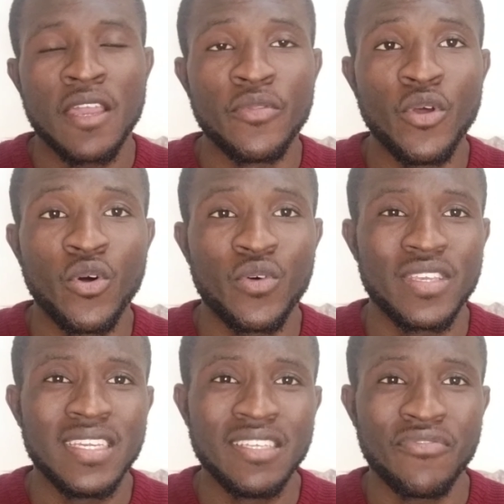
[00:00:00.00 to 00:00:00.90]
Donc, il
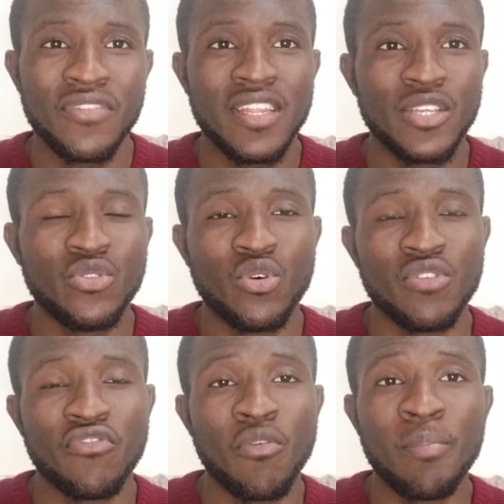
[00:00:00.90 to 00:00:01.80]
y a des filières dont
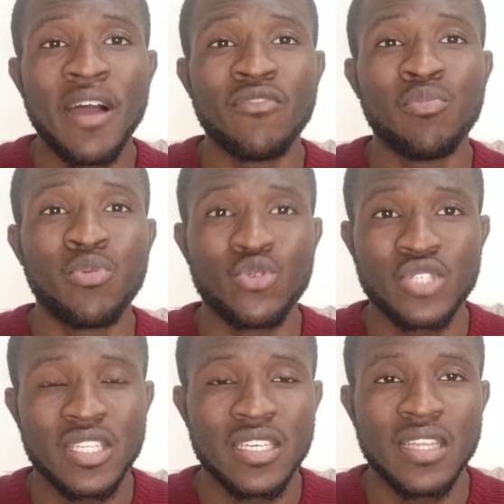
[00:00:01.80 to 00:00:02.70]
il ne faut pas vous
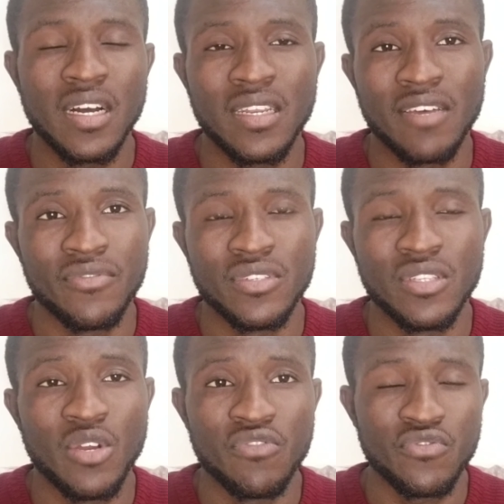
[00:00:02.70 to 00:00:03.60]
projeter dans l'avenir,
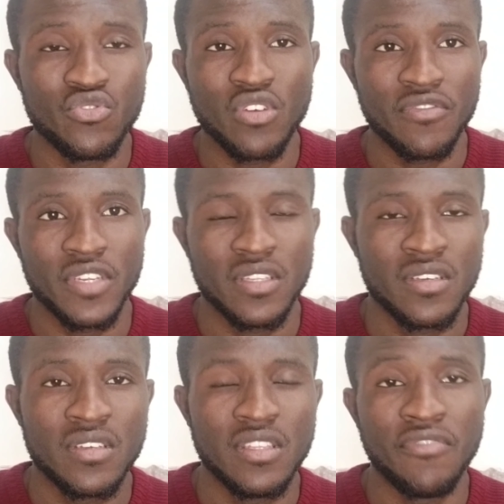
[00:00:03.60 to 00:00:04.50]
dans le futur en fait.
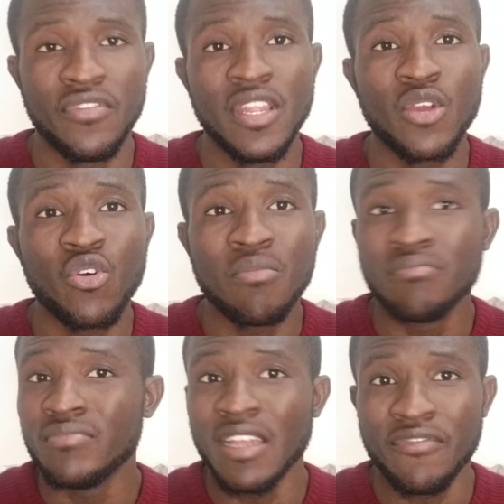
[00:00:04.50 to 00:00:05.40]
Des filières
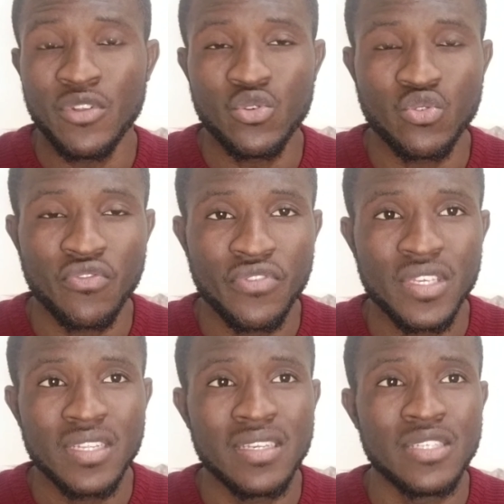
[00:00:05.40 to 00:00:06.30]
comme la
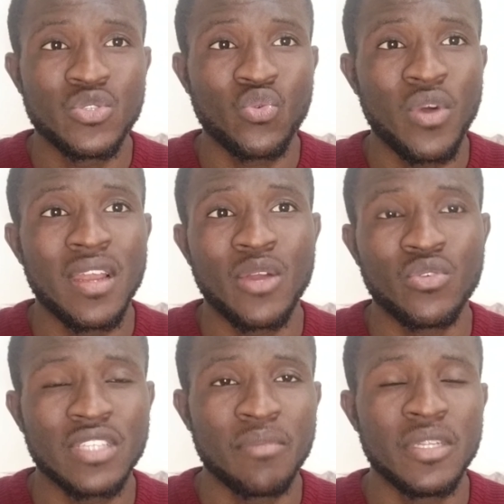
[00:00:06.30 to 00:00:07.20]
philosophie, l'histoire, la
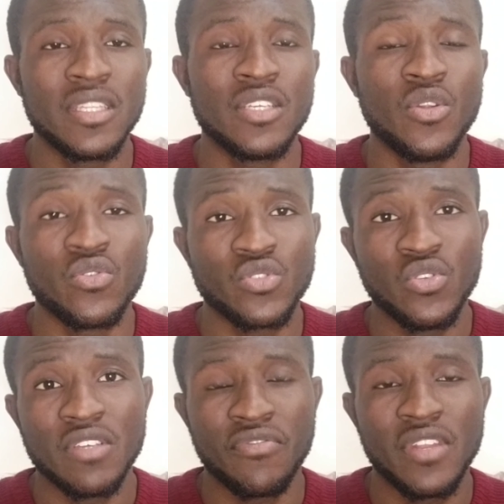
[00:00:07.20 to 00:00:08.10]
comptabilité, donc
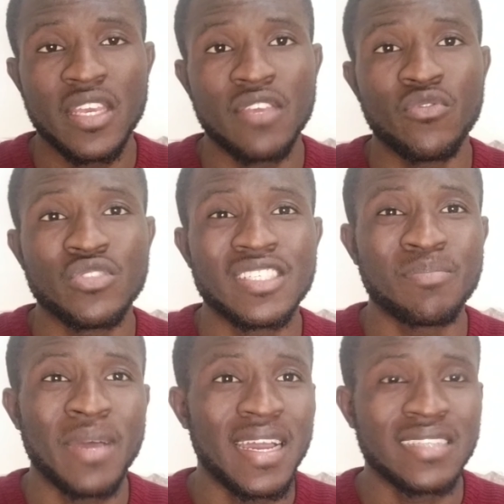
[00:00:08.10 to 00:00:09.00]
sont des filières qui vont
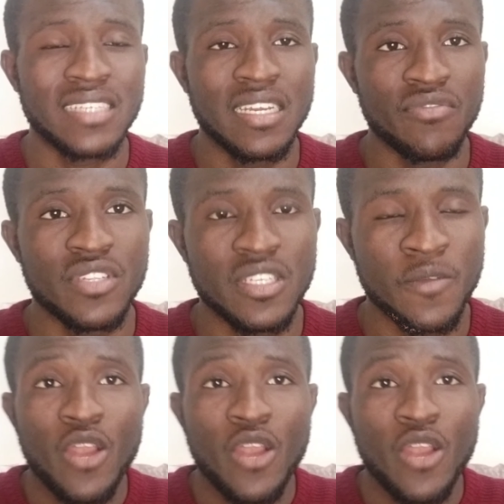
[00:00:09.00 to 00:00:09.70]
disparaître à l'avenir.